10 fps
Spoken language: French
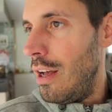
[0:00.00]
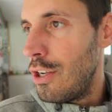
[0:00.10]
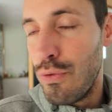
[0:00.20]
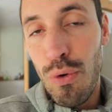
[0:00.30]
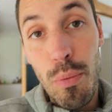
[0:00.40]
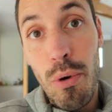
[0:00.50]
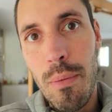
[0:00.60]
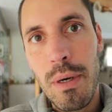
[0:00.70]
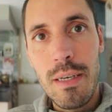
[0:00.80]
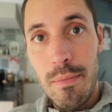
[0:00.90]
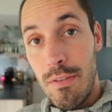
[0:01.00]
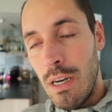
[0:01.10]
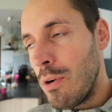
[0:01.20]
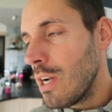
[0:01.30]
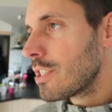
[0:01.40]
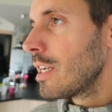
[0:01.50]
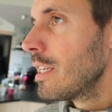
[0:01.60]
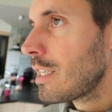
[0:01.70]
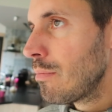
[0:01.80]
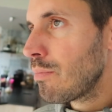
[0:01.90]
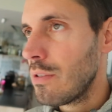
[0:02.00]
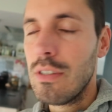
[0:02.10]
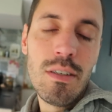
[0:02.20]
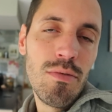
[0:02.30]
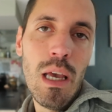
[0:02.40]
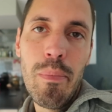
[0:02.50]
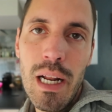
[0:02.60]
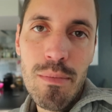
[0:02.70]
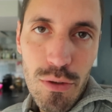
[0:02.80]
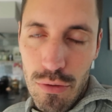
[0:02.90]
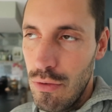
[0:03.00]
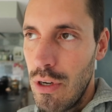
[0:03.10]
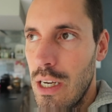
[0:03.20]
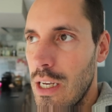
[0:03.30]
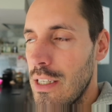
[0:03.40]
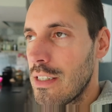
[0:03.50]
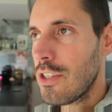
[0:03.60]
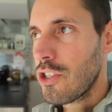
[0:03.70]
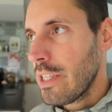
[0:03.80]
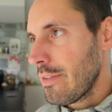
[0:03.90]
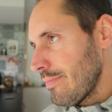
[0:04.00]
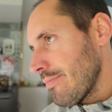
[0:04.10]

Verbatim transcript: Je vous reprends après. Mais vraiment, la chaîne L'équipe, si vous n'avez pas l'habitude de la regarder, cette chaîne,